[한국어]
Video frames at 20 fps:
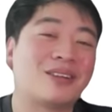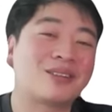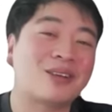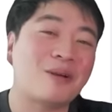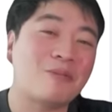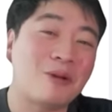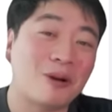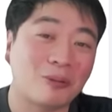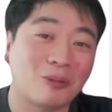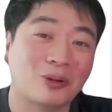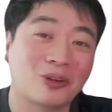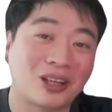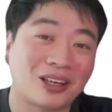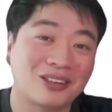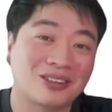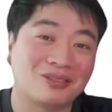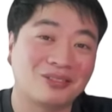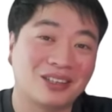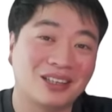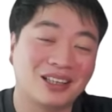설명을
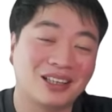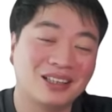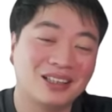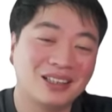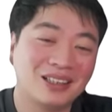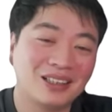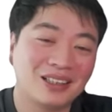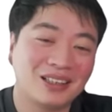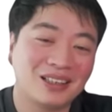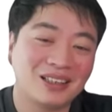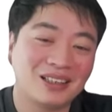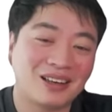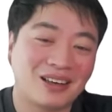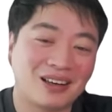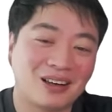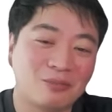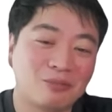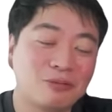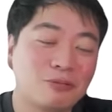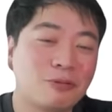못하겠습니다
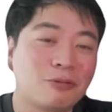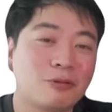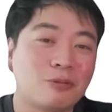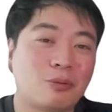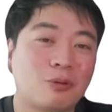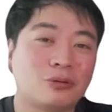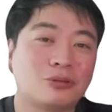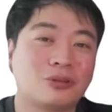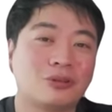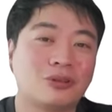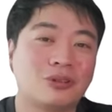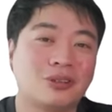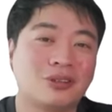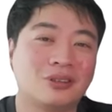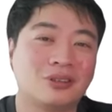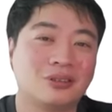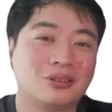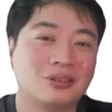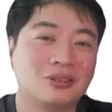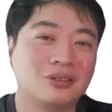아 부품을 볼 수
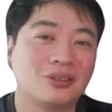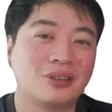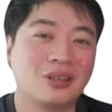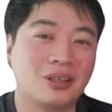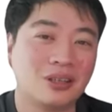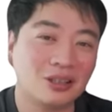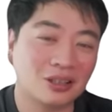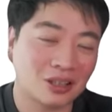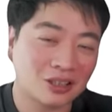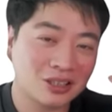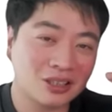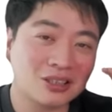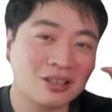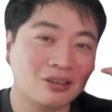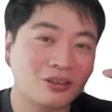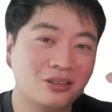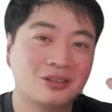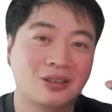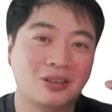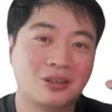있는 일단
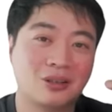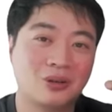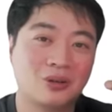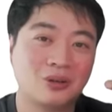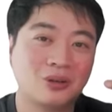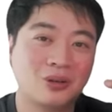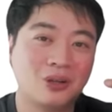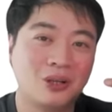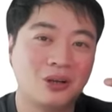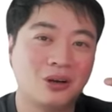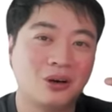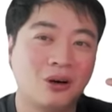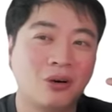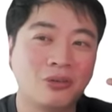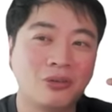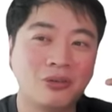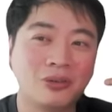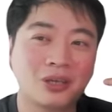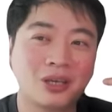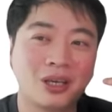시선이 있어야 돼요
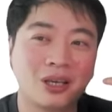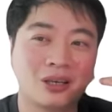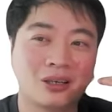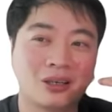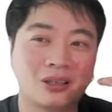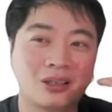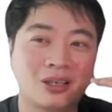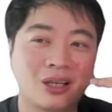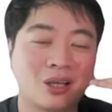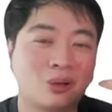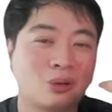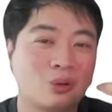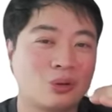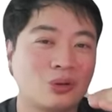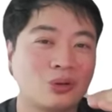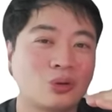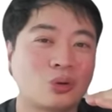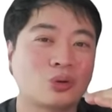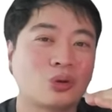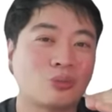어느 게 그래도
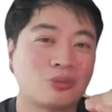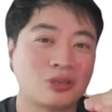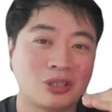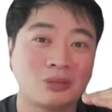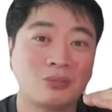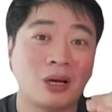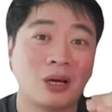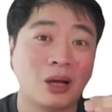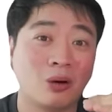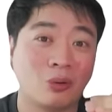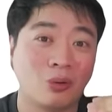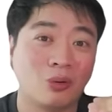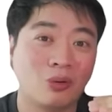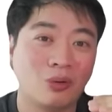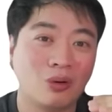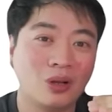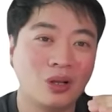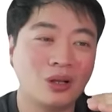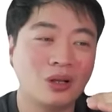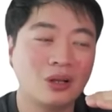이 정도면
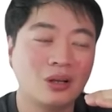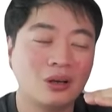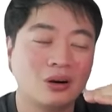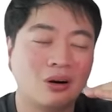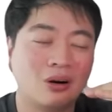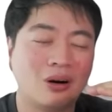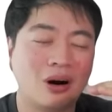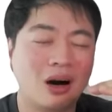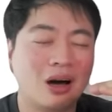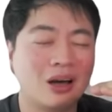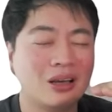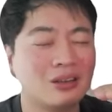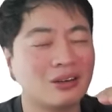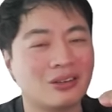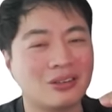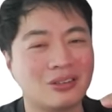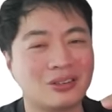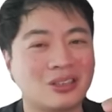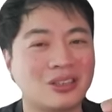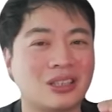쓸만하고 아
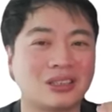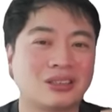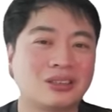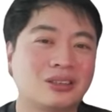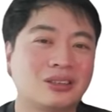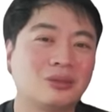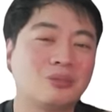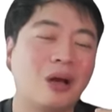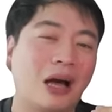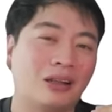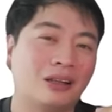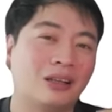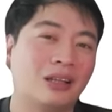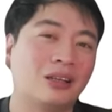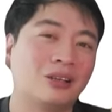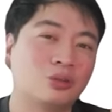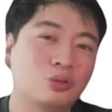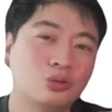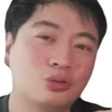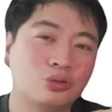이거는 진짜 쓰면 안
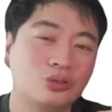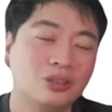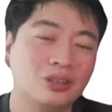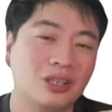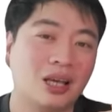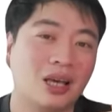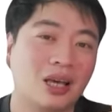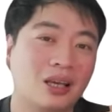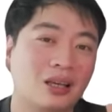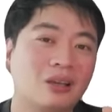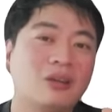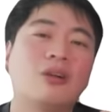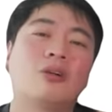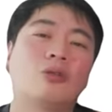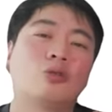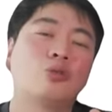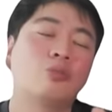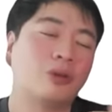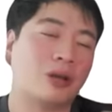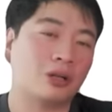되는 수준인데 이걸
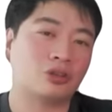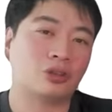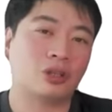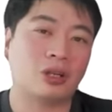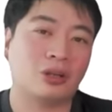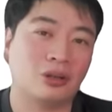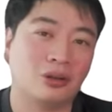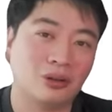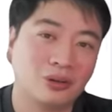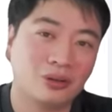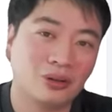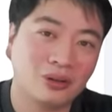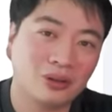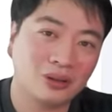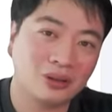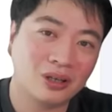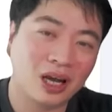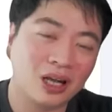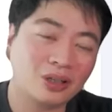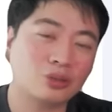구분할 줄 알아야 돼요
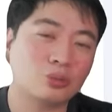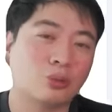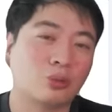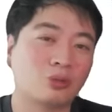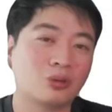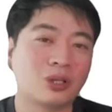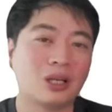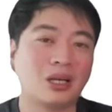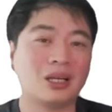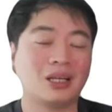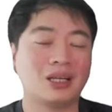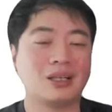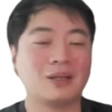할 줄 모른다?